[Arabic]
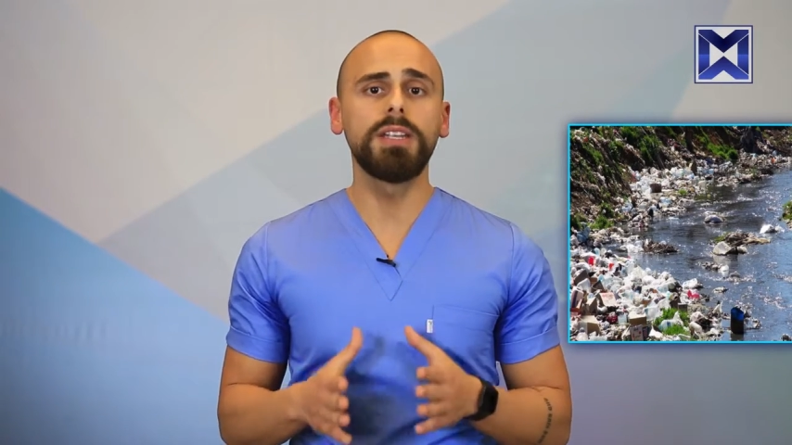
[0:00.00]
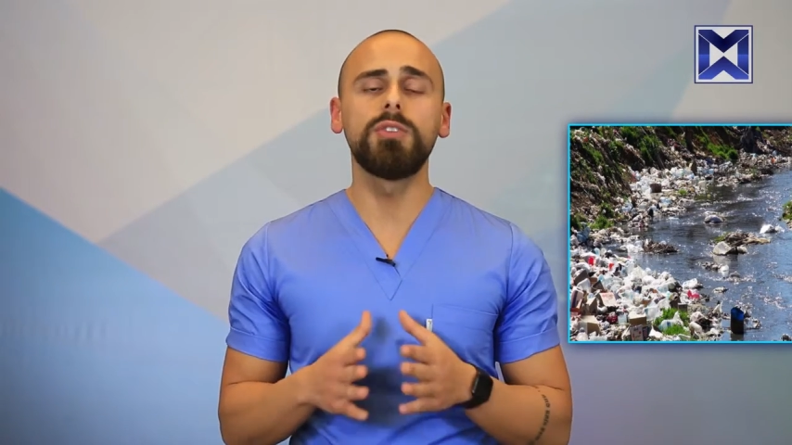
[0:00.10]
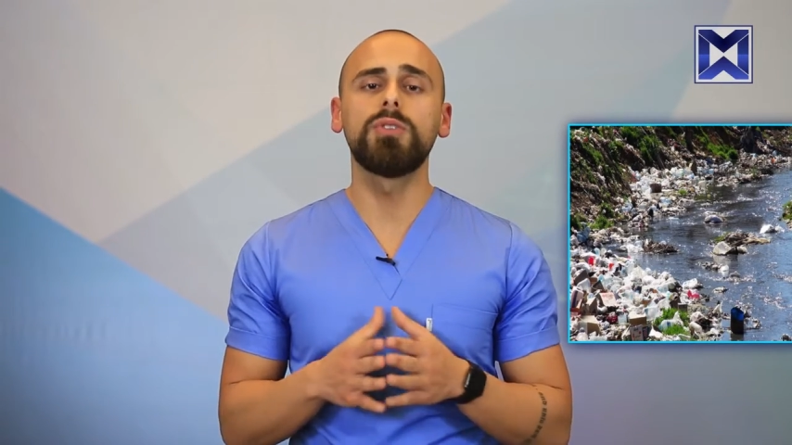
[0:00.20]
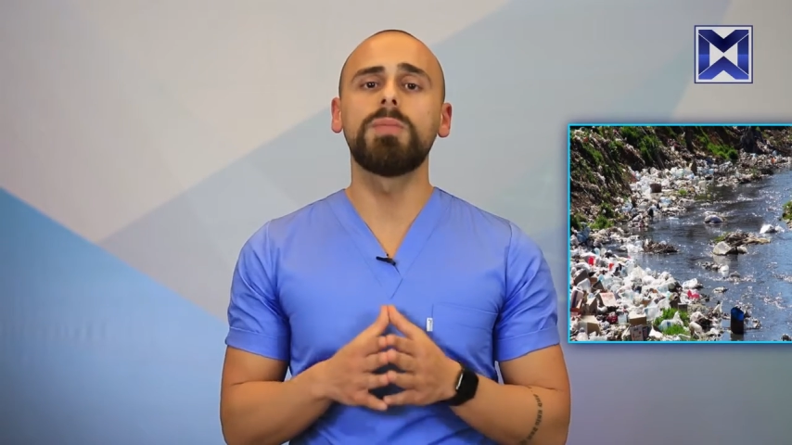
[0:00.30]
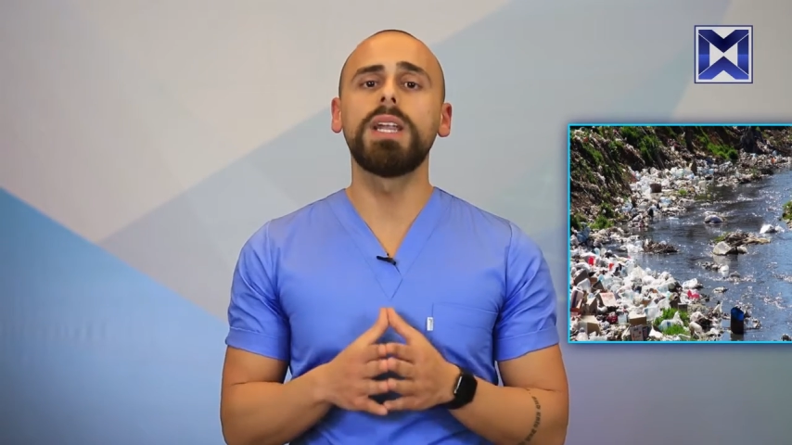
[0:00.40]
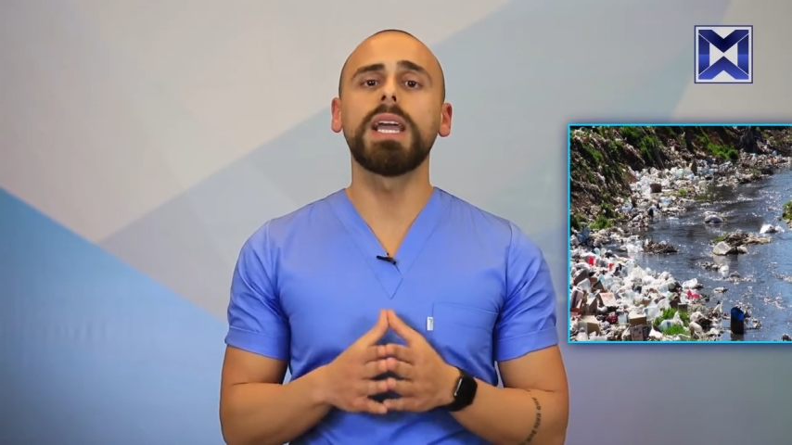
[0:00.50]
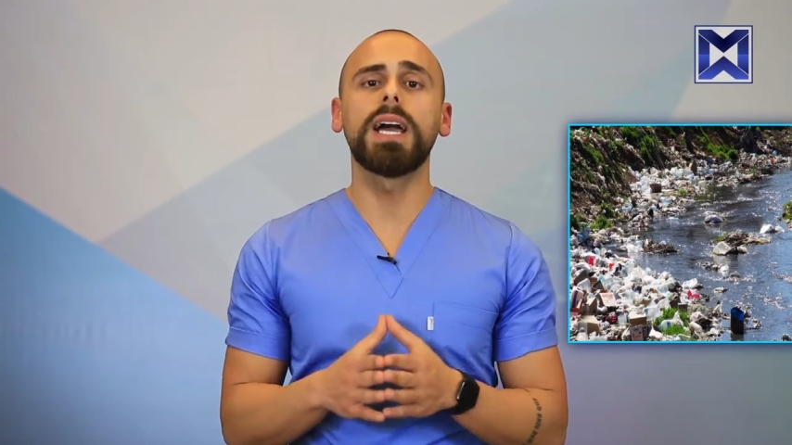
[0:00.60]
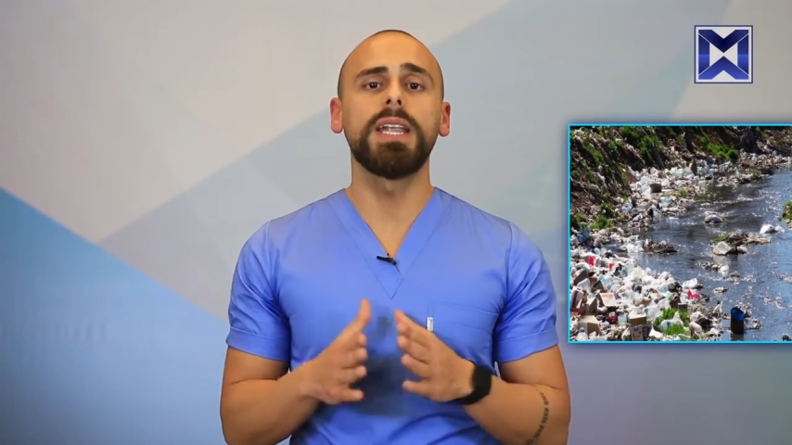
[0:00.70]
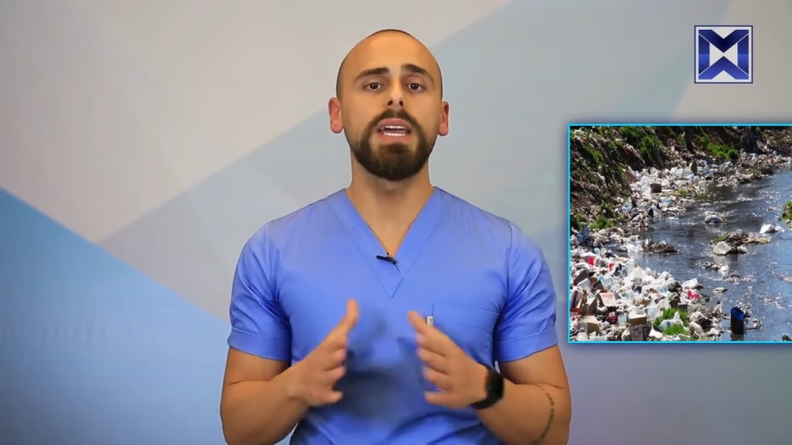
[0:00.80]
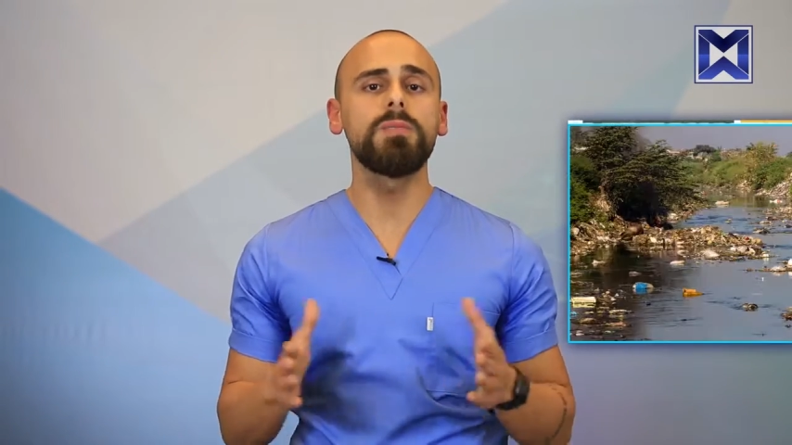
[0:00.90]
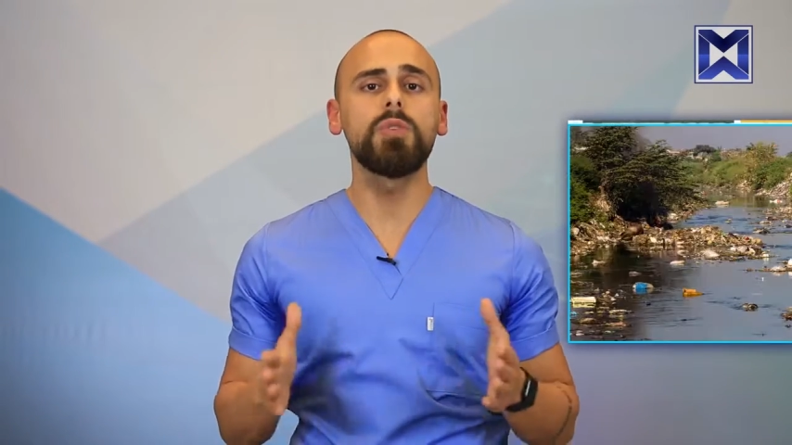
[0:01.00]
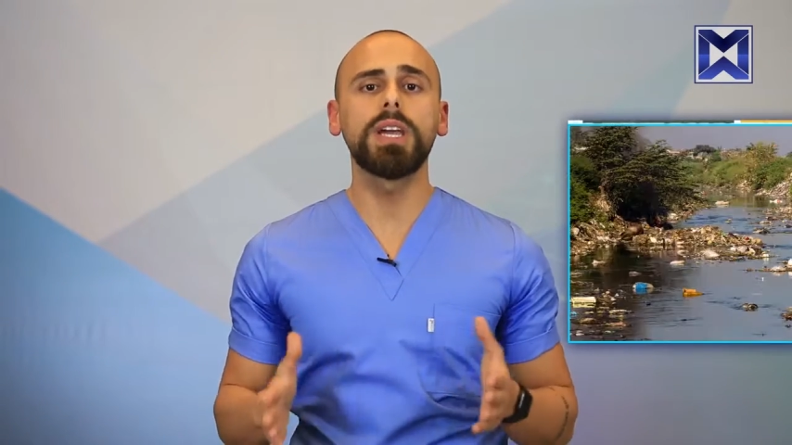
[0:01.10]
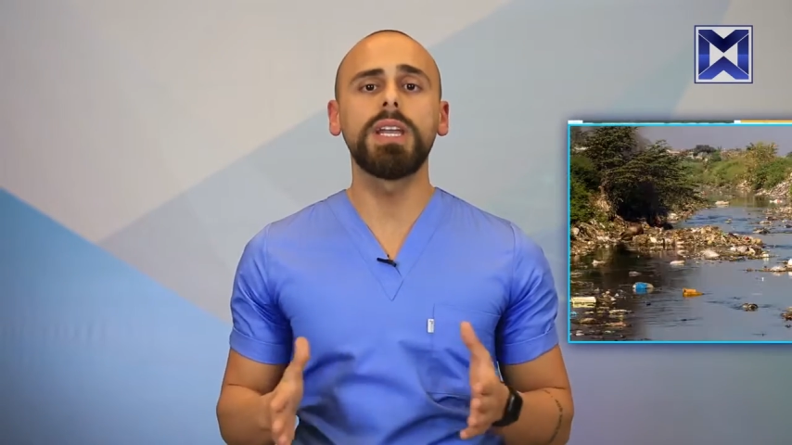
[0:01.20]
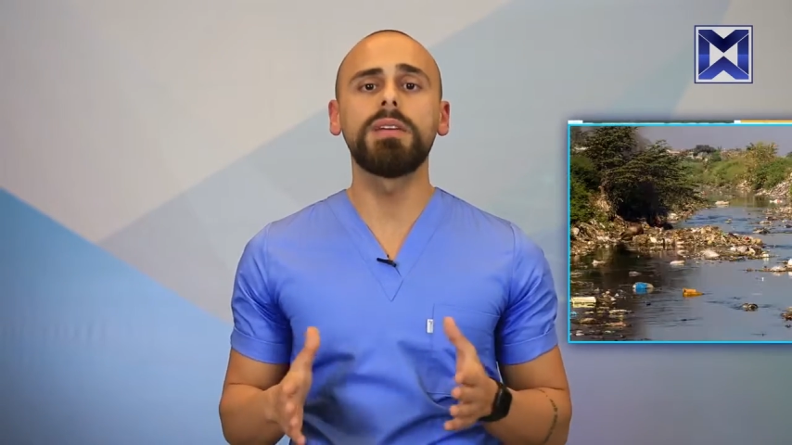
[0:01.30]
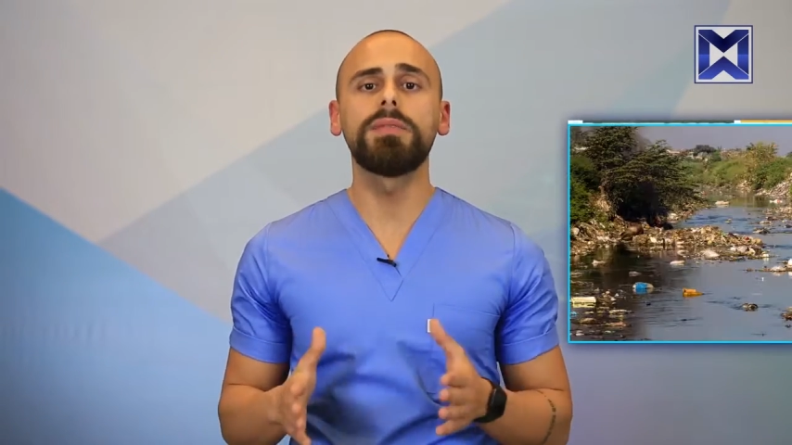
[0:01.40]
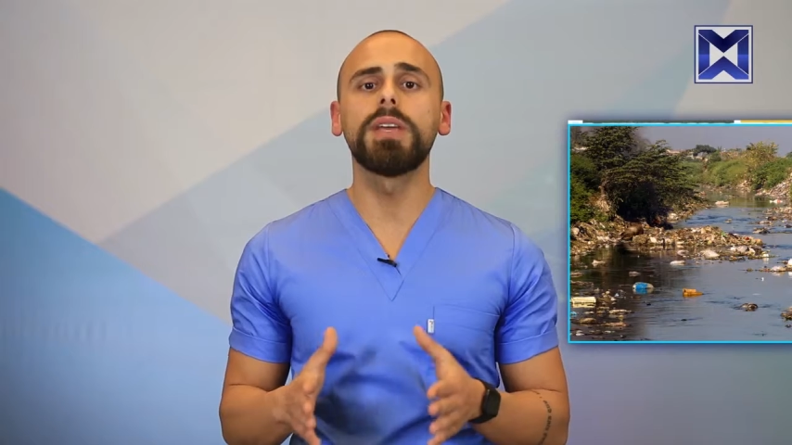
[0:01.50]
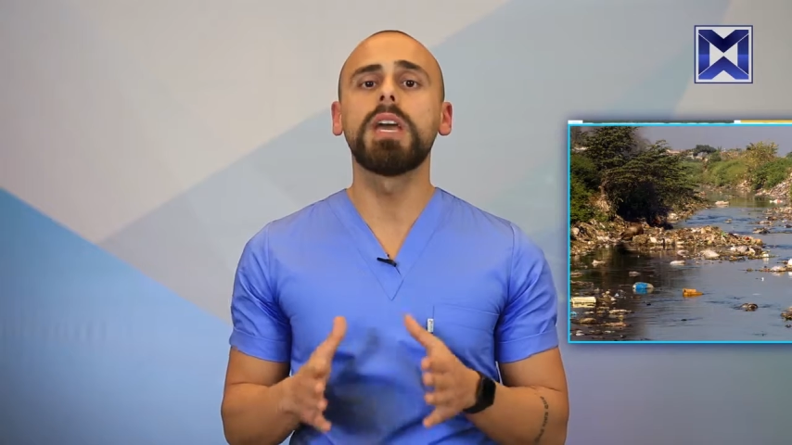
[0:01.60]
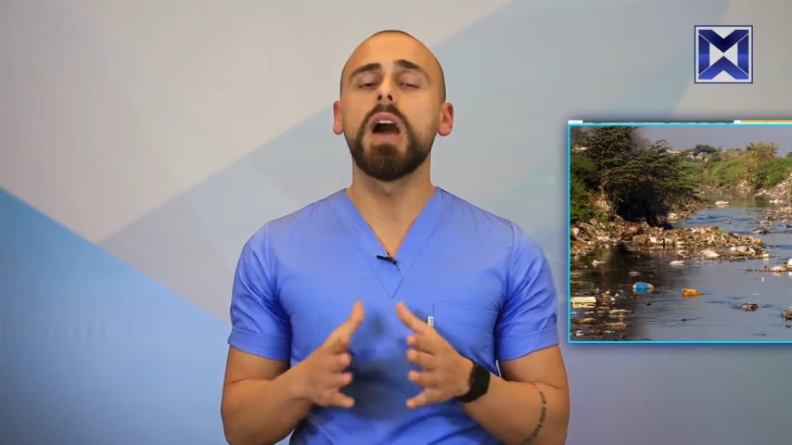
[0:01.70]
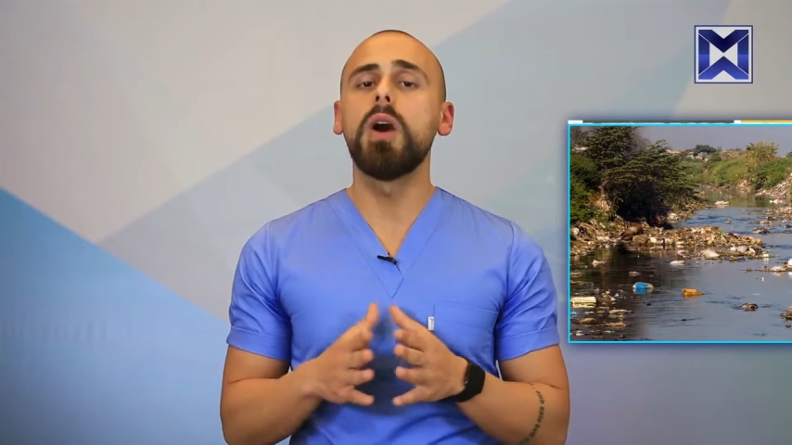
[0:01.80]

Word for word: أنه نبلغ عن أي مخالفة